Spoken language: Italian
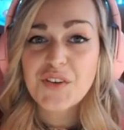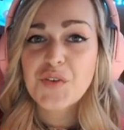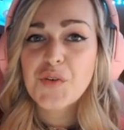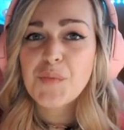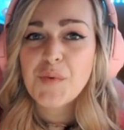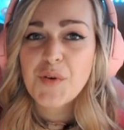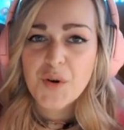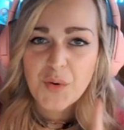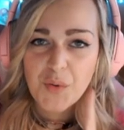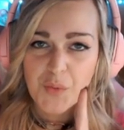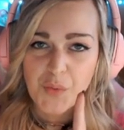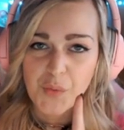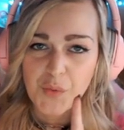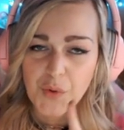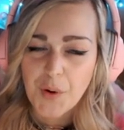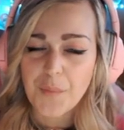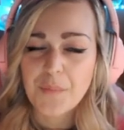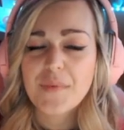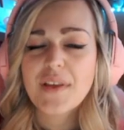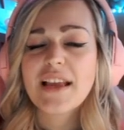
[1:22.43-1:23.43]
numero
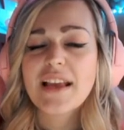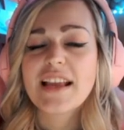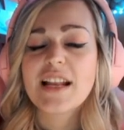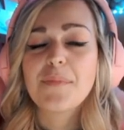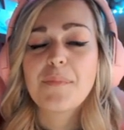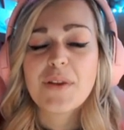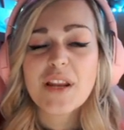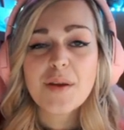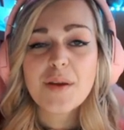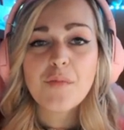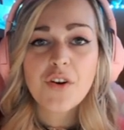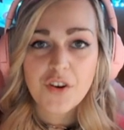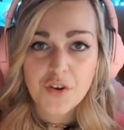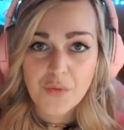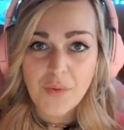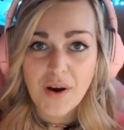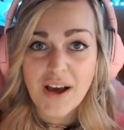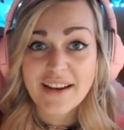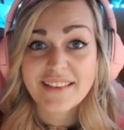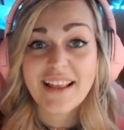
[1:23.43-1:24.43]
1. Il primo
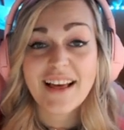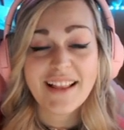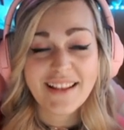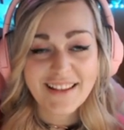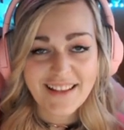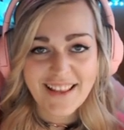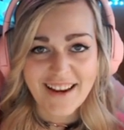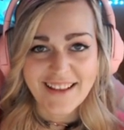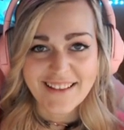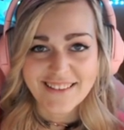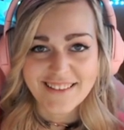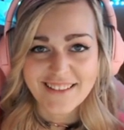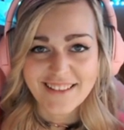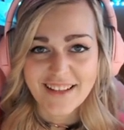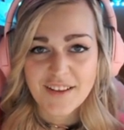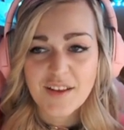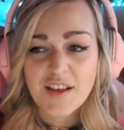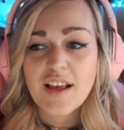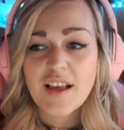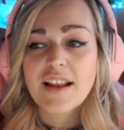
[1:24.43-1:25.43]
riguarda le
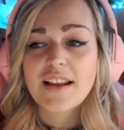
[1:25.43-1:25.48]
resine,